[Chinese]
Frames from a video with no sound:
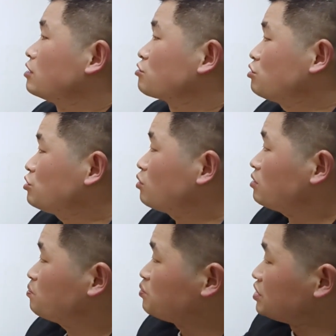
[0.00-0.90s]
所以
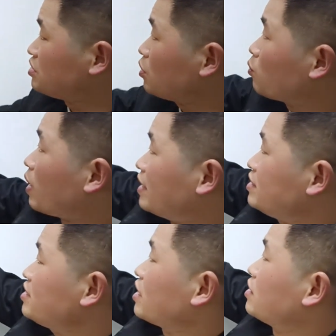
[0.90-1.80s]
说比较
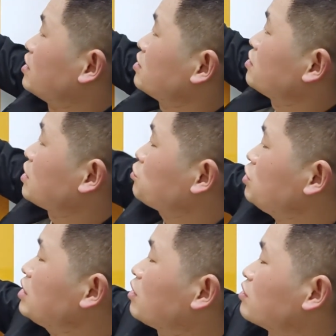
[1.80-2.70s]
顽强的，它
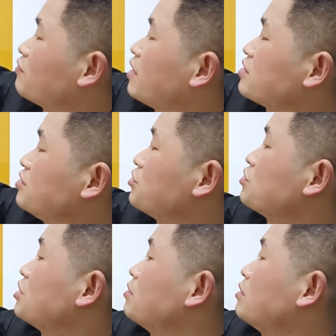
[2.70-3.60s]
最好的方式就
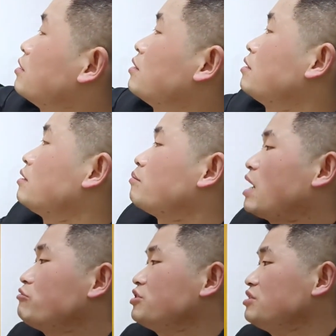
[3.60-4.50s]
是
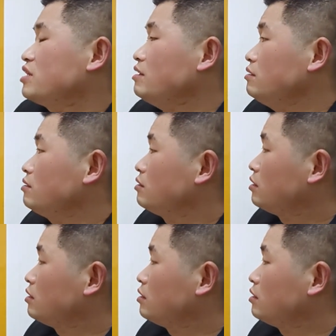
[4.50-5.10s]
马五进三，